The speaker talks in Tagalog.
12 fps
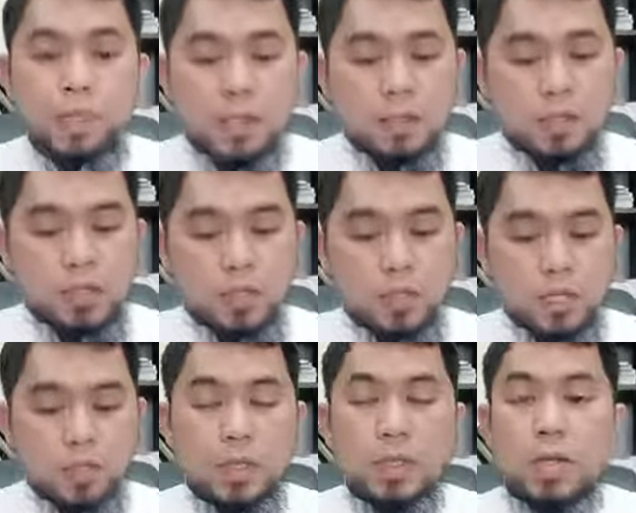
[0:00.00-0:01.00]
At dito
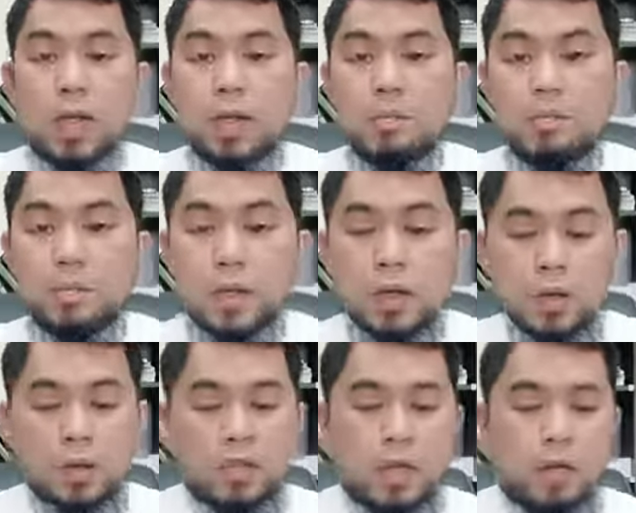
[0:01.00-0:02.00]
sabi nila
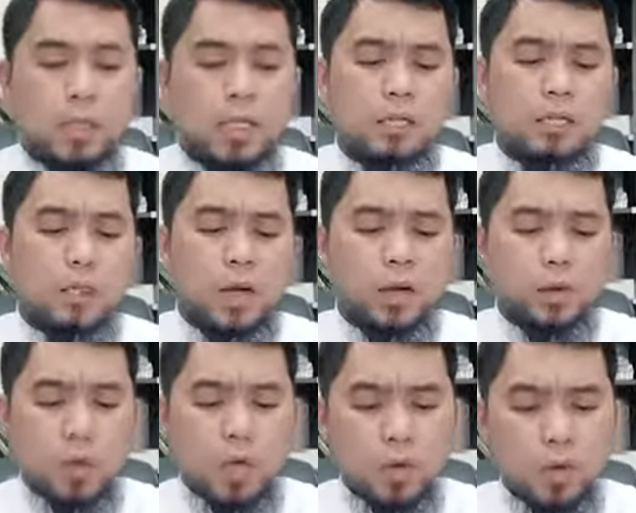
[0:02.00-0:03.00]
o sabi dito sa
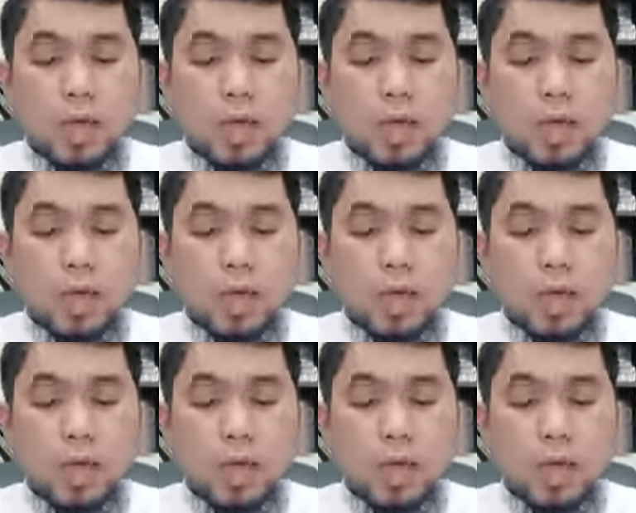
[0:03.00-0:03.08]
Balakuraan,